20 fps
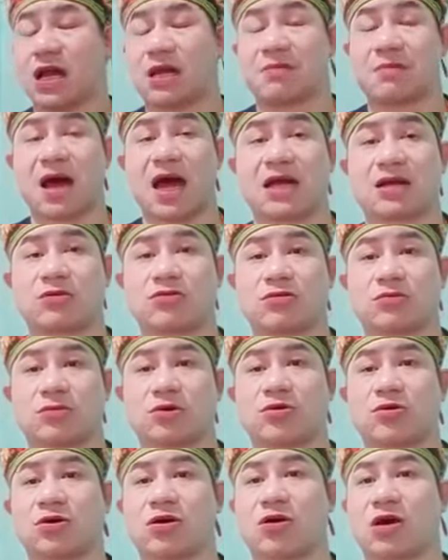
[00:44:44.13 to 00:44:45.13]
anh màn cùng
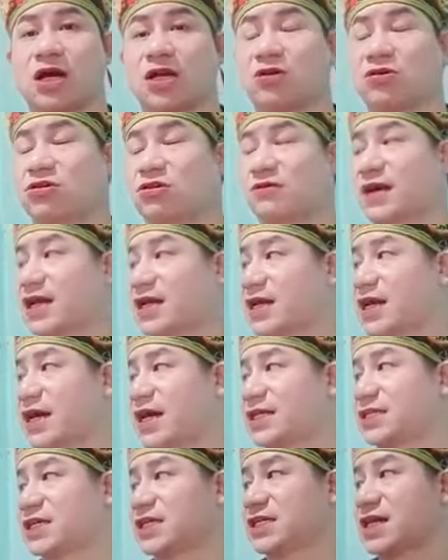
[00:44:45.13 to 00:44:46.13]
bộ coi lô bàn
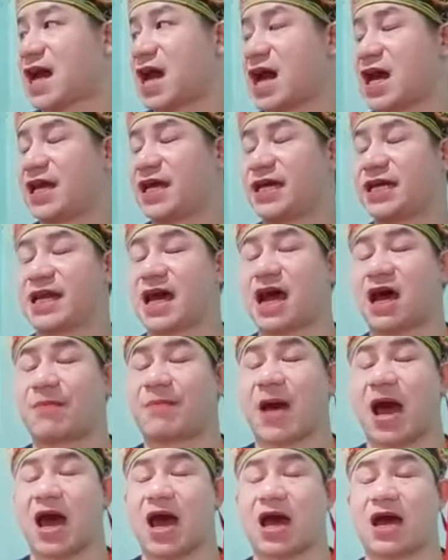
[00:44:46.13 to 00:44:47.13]
này chính đã đệ đa
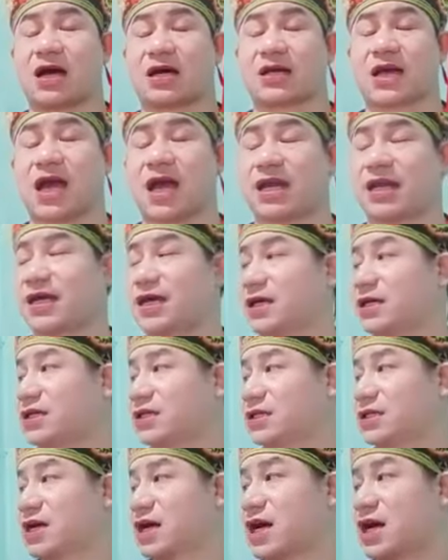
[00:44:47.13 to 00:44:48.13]
pang đã để
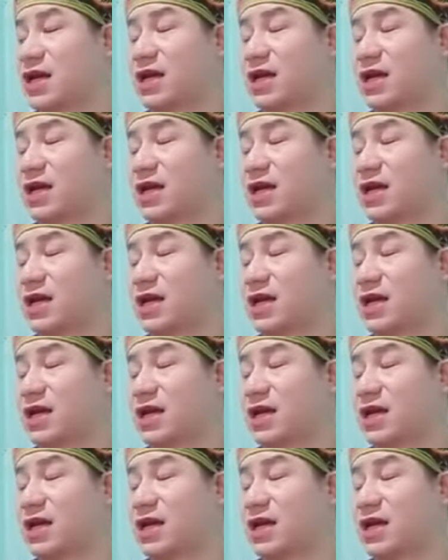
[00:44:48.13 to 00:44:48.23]
khấn